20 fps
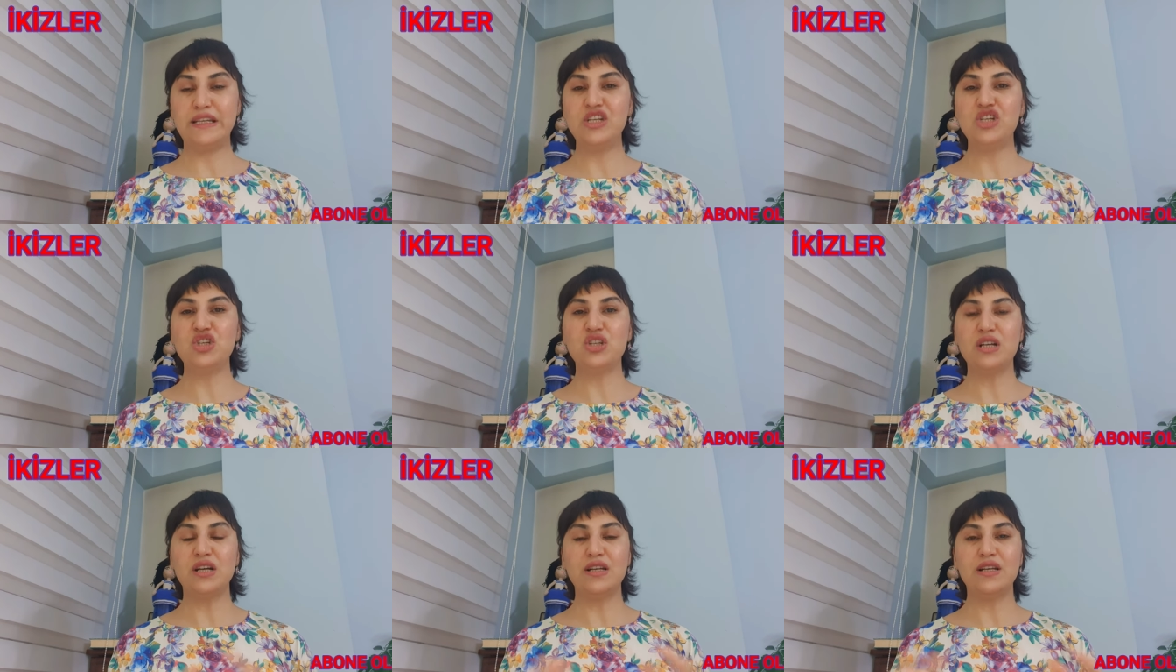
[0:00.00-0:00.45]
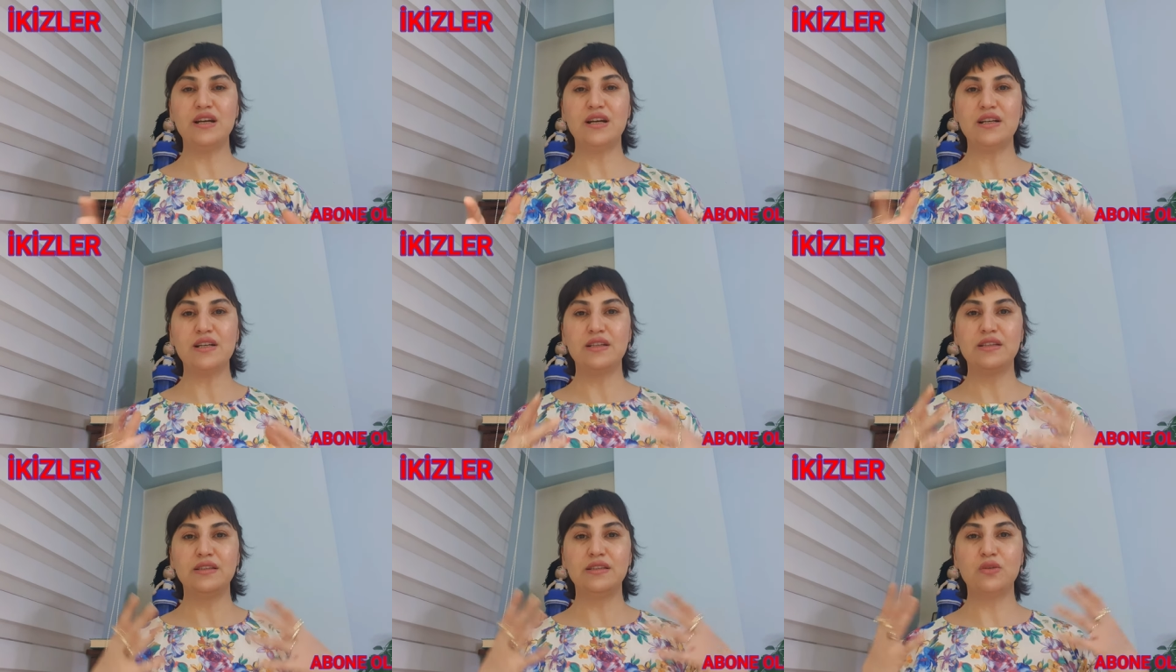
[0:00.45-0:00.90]
işle
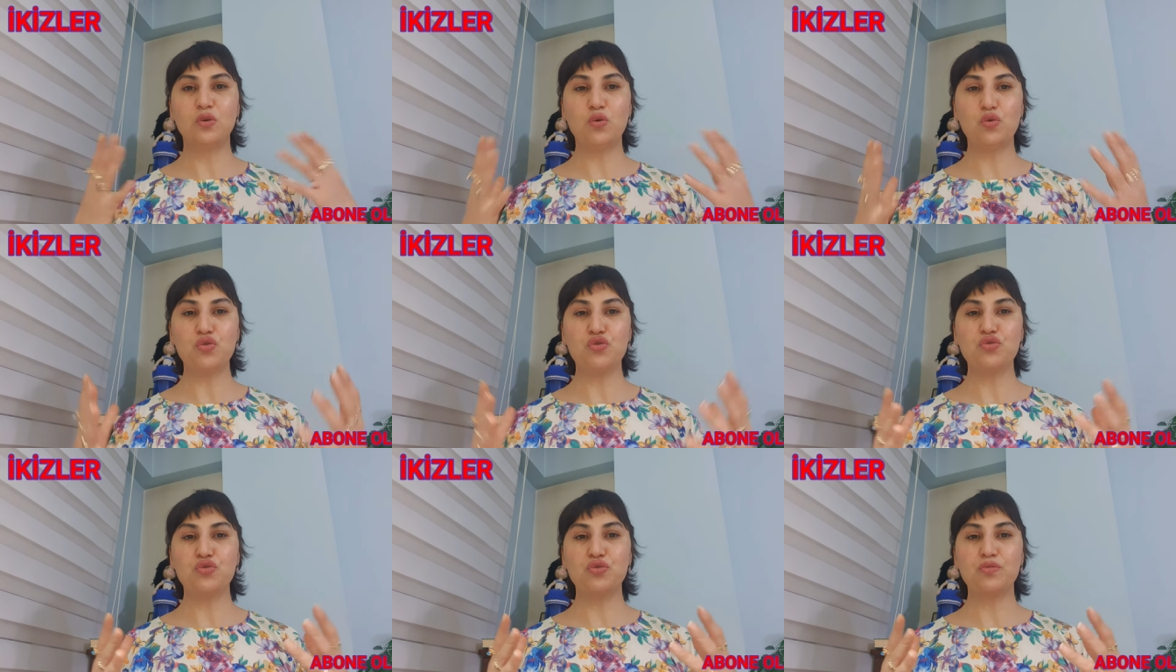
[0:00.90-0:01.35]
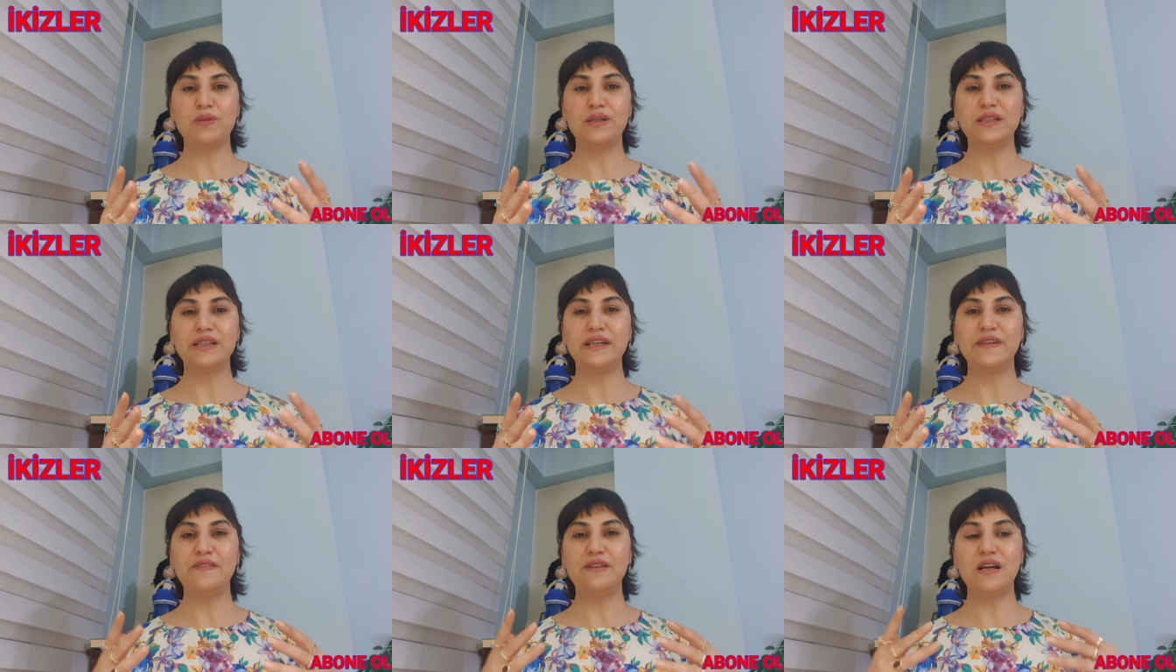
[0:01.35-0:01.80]
alakalı
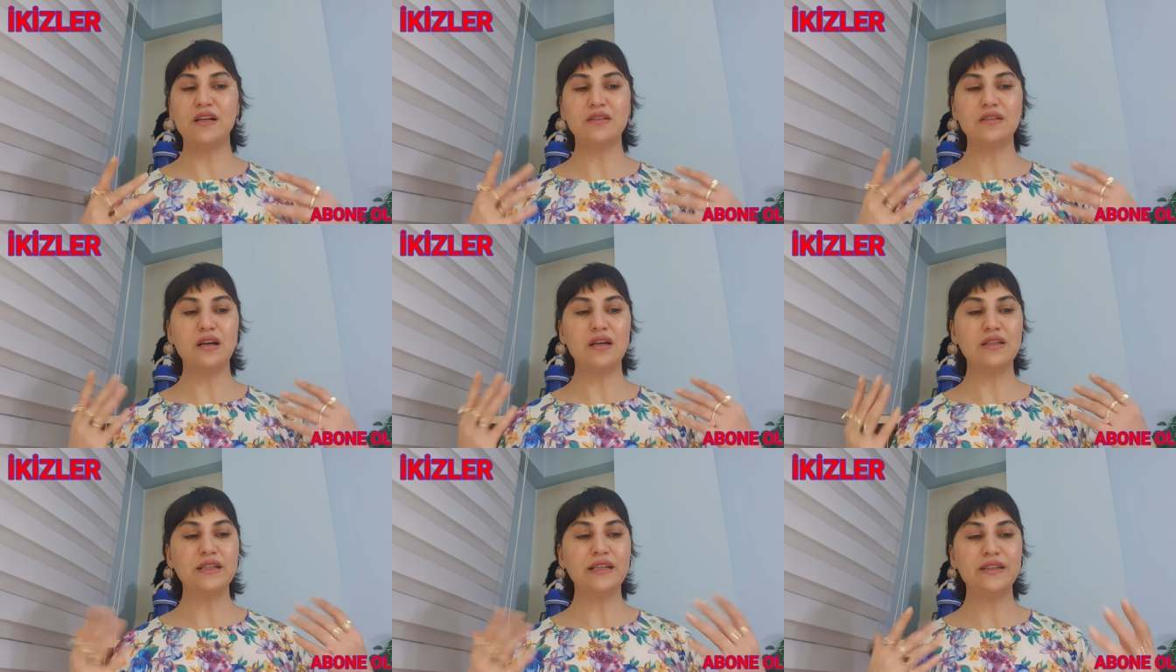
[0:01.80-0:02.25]
koşturmalı evraklar,